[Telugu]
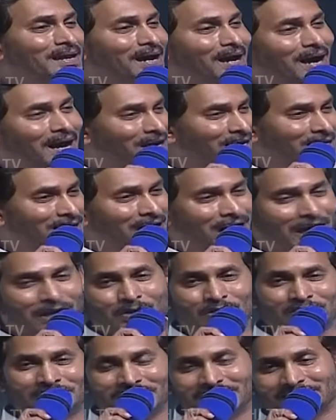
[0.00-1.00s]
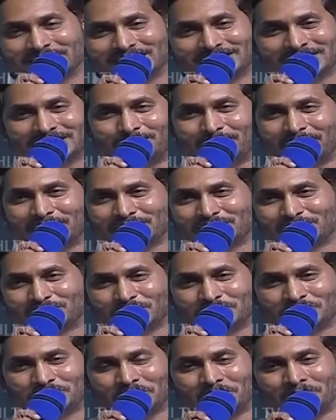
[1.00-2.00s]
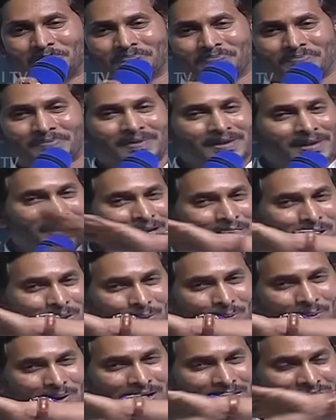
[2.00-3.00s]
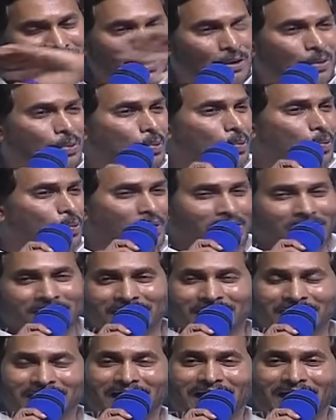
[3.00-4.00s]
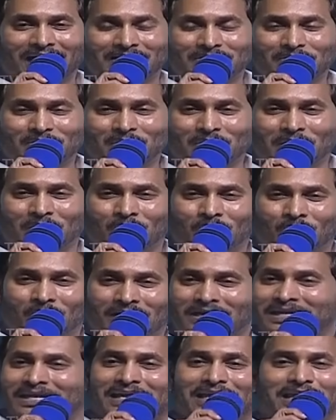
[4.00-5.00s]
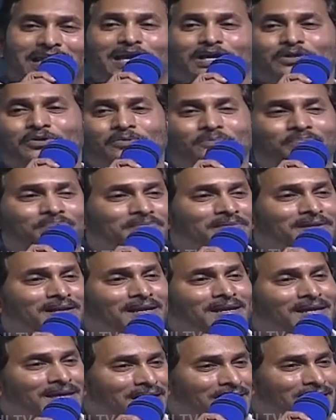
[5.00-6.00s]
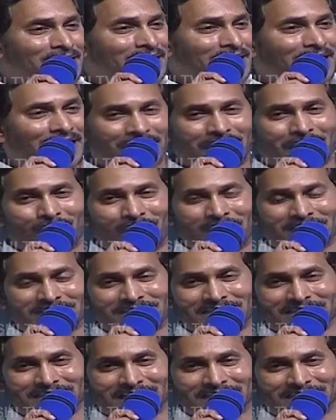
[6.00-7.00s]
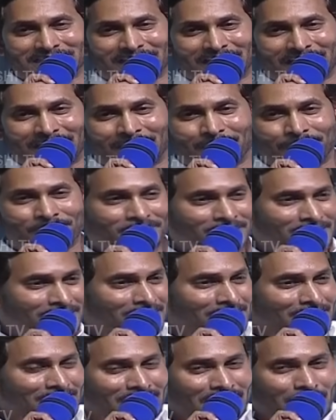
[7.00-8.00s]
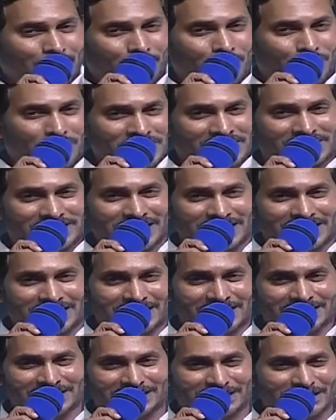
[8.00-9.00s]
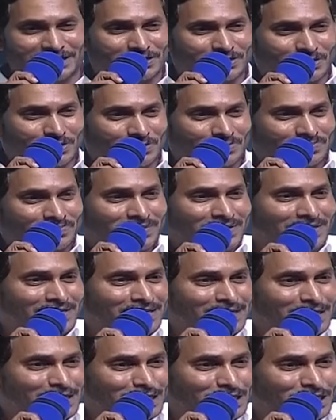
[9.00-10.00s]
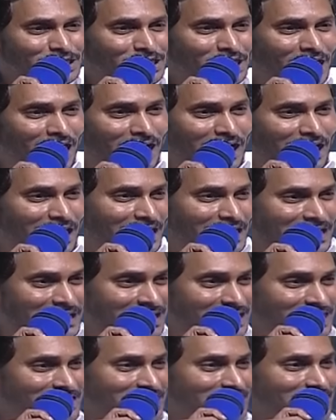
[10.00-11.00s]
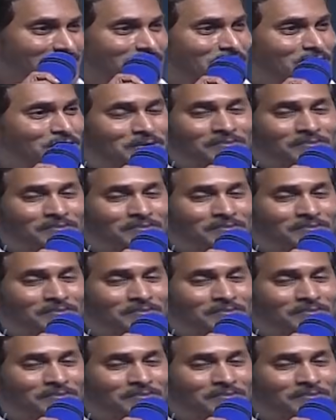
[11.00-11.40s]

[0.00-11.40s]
అనే ఆలోచన చేసే మనస్తత్వం వీళ్ళకి ఎవరికీ కాదు ఎవ్వరికీ లేదు కావాల్సిందంతా బిస్కెట్లు వేసినట్టు చాక్లెట్లు వేసినట్టు